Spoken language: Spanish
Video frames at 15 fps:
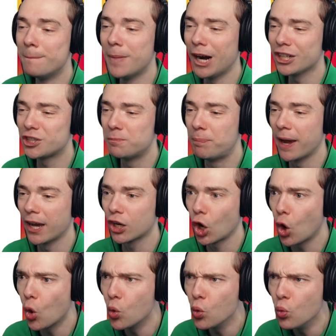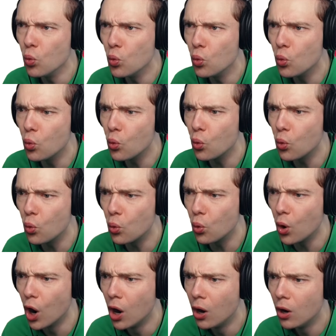Mucho mejor. Uh,
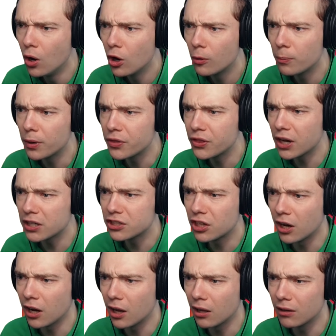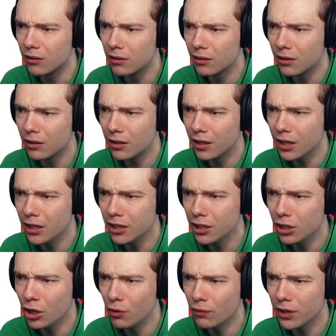¿Hay una chica detrás
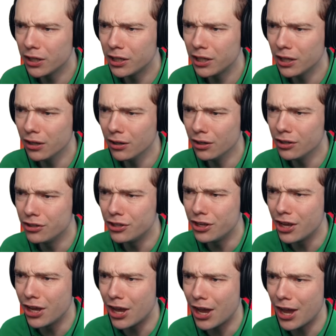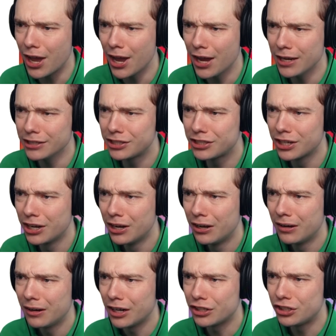de esto? Sí. ¿Y
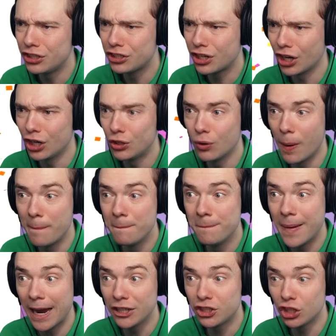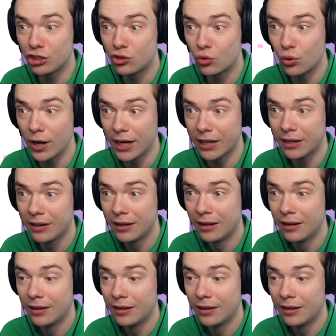acaso hará algún truco de magia?